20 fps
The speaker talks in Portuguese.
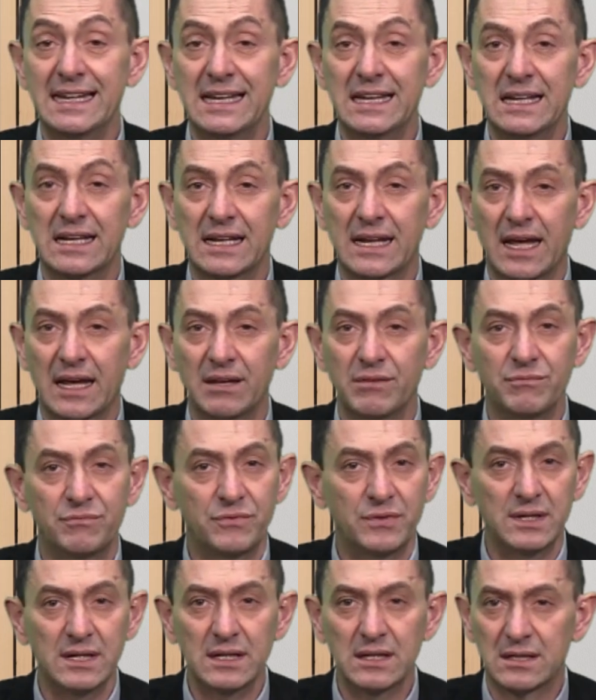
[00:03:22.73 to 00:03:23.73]
Ele é
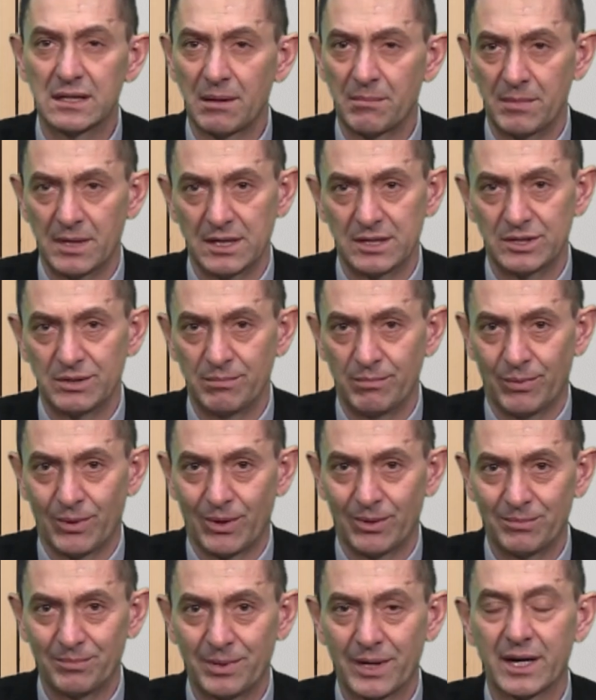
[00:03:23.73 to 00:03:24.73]
infinitamente
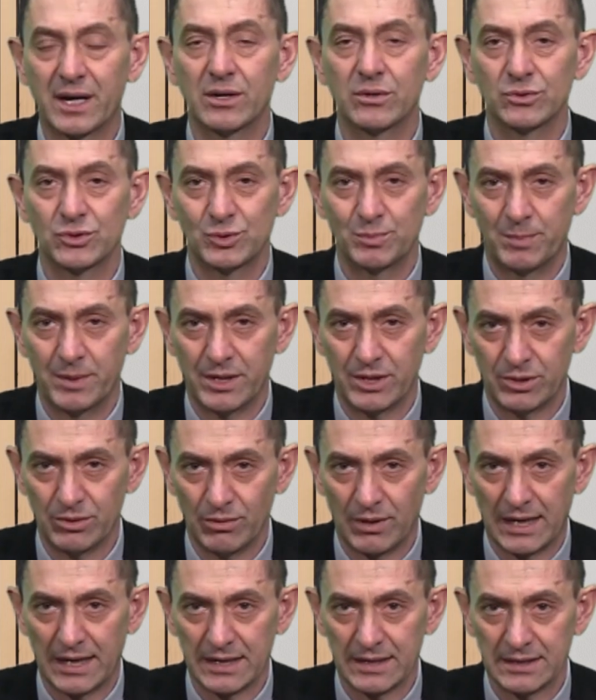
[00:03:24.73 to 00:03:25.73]
bom para nos
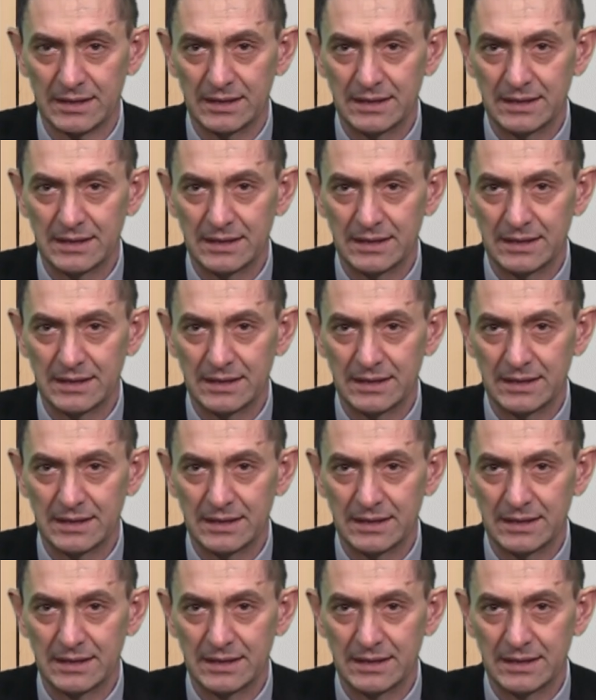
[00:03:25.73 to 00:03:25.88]
perdoar.